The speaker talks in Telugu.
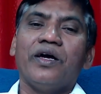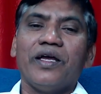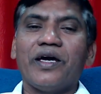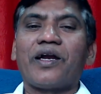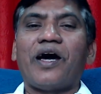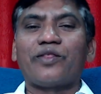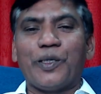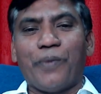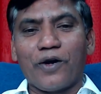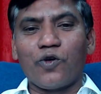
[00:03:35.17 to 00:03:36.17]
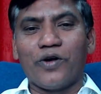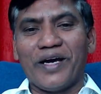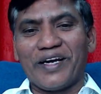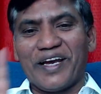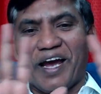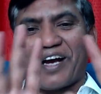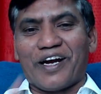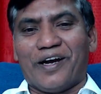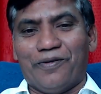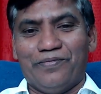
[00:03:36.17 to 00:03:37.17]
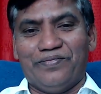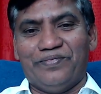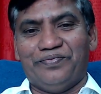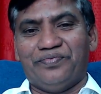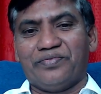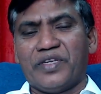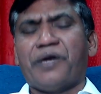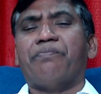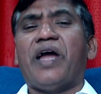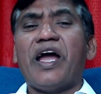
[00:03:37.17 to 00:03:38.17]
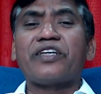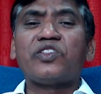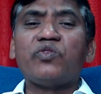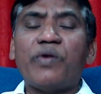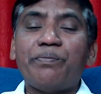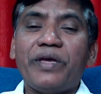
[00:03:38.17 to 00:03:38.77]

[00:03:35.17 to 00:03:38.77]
ఇక రాత్రి పడుకోవడానికే అక్కడ మ్యాక్సిమం